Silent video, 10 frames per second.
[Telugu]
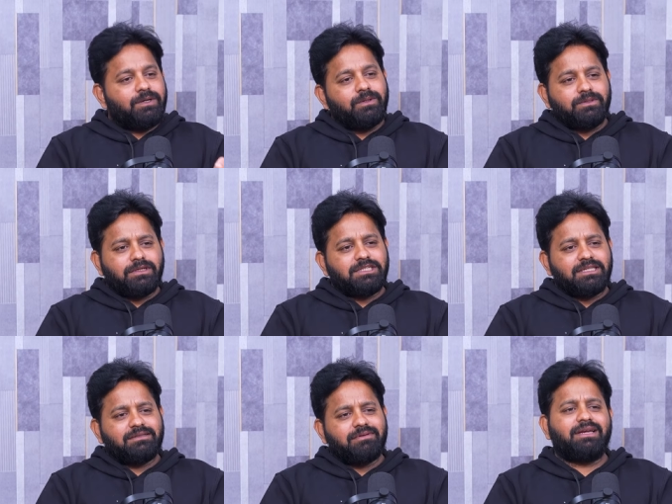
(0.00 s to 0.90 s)
టూ
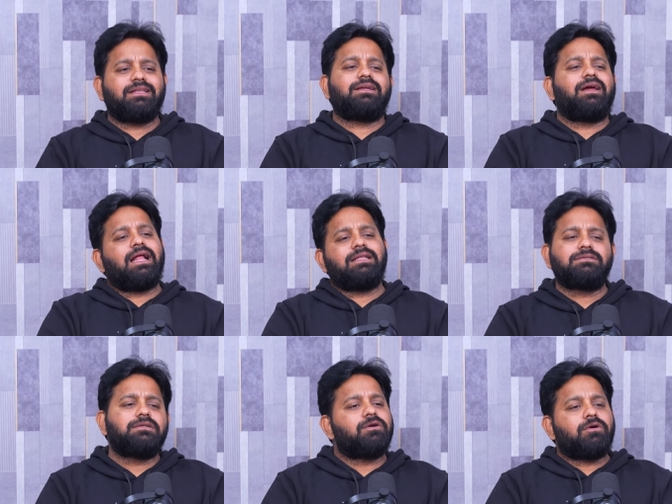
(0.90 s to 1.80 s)
థౌజండ్ ట్వంటీ త్రీ
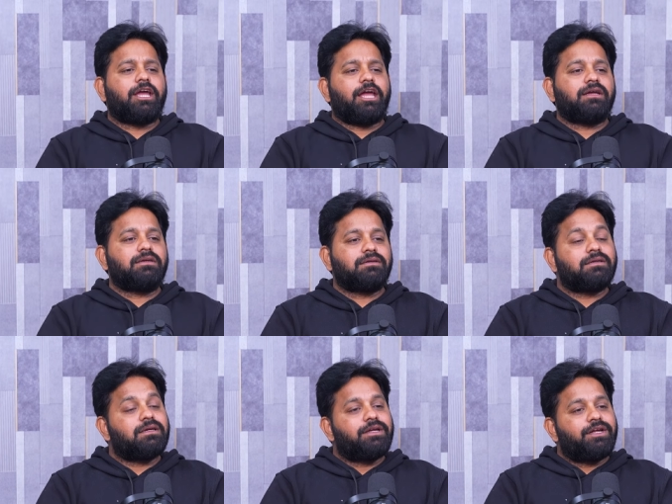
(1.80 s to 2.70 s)
ఆల్సో ఓకే
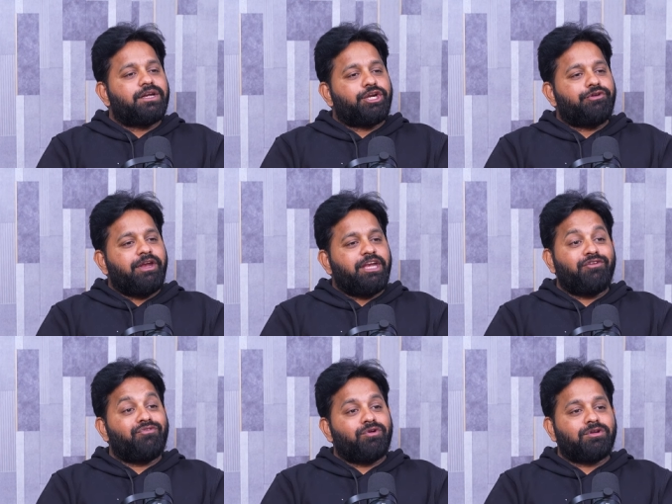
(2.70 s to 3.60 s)

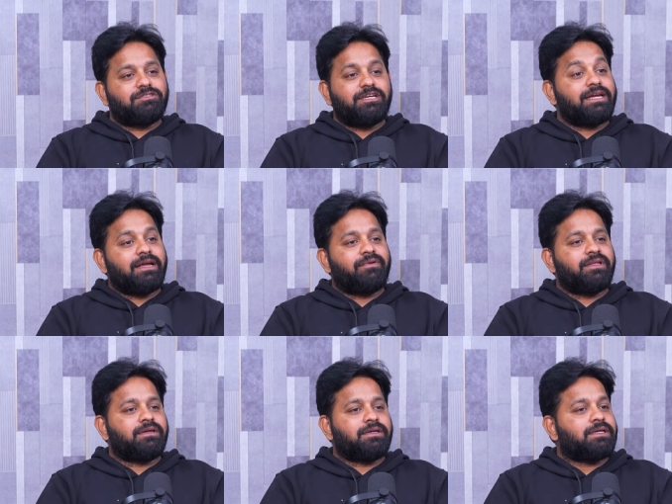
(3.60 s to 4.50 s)
ట్వంటీ ఫోర్ వచ్చేసరికి
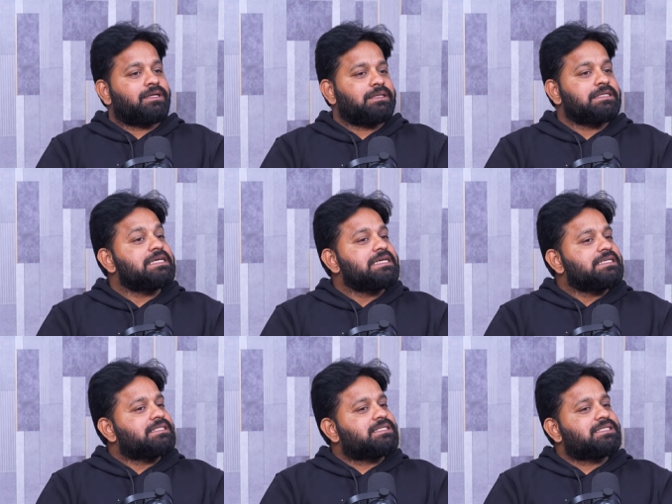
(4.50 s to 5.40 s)
ఏమైందంటే
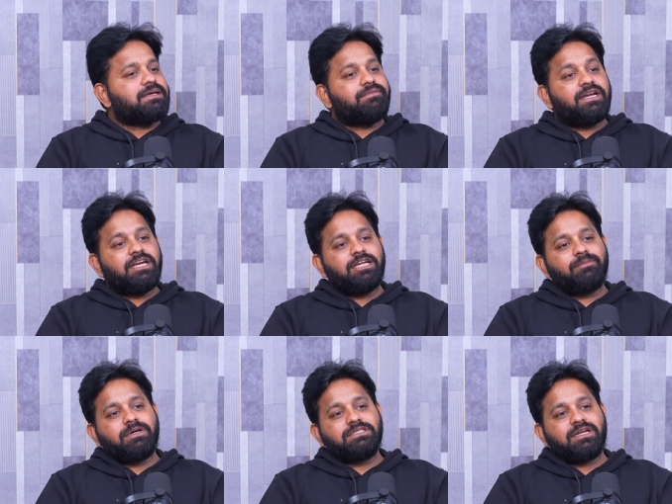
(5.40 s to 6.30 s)
సెవెంటీ
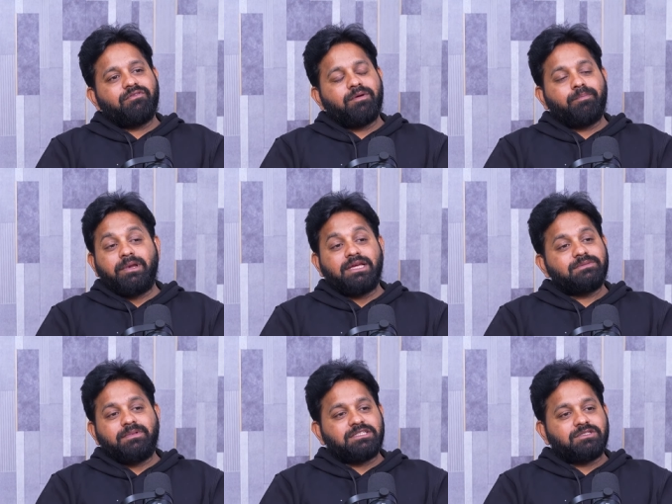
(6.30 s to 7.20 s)
పర్సెంట్ ఆఫ్ ద
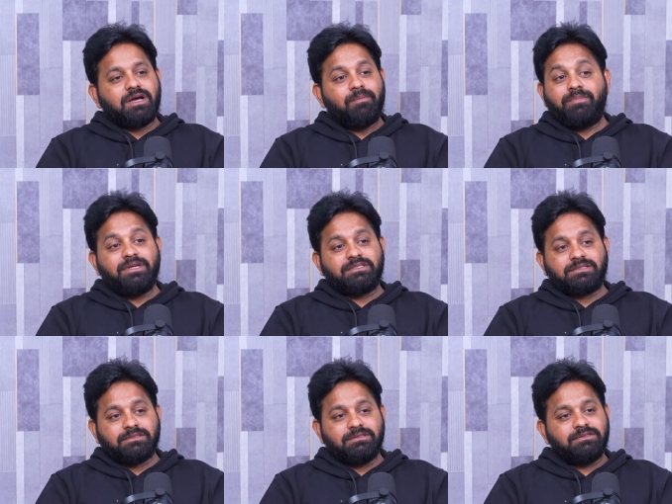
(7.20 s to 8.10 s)
ప్లేస్మెంట్స్ కంపెనీస్
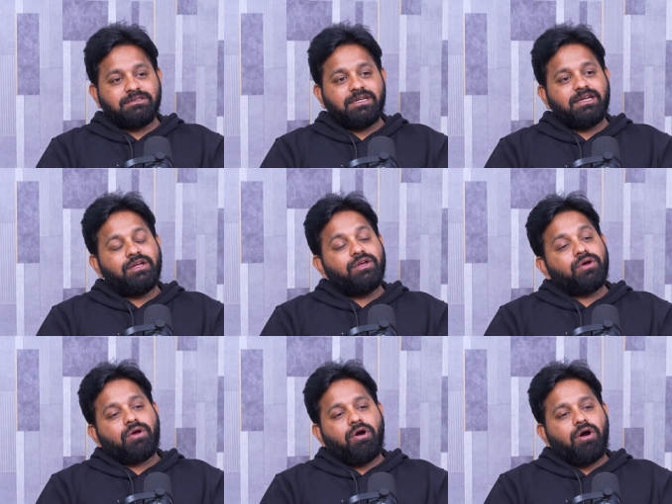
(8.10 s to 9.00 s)

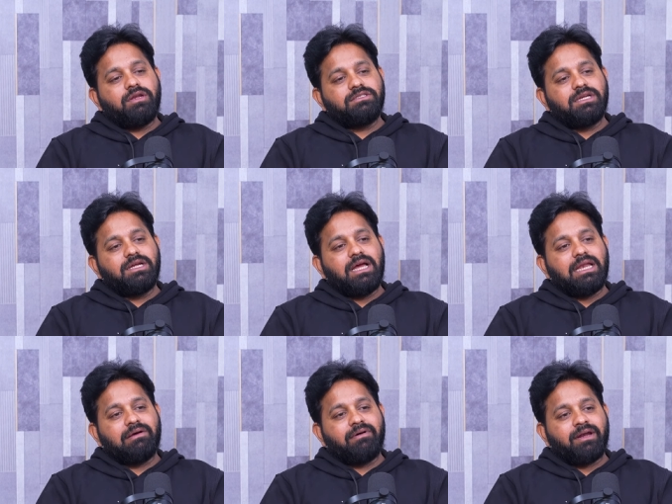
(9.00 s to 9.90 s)
కాలేజీలకు
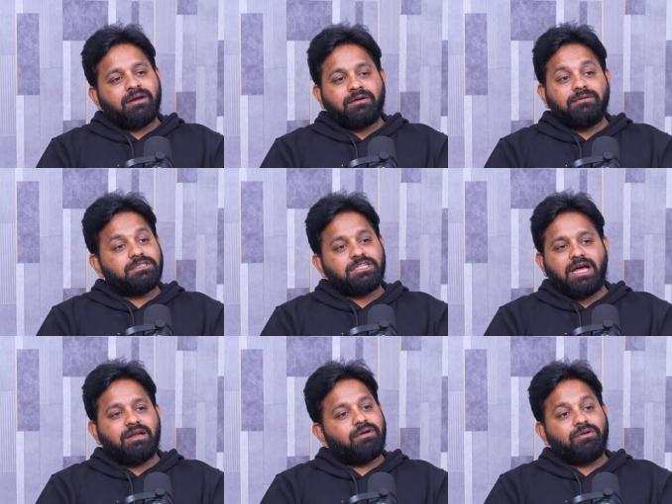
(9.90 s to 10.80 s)
వెళ్ళే వరకు
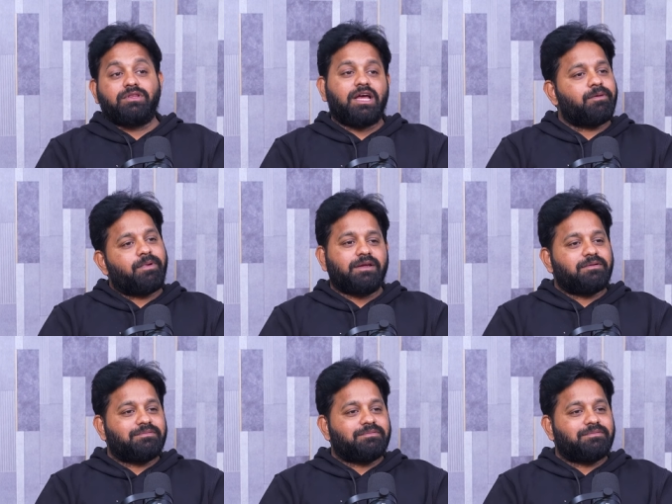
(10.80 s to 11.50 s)
చాలా వరకు తగ్గిపోయాయి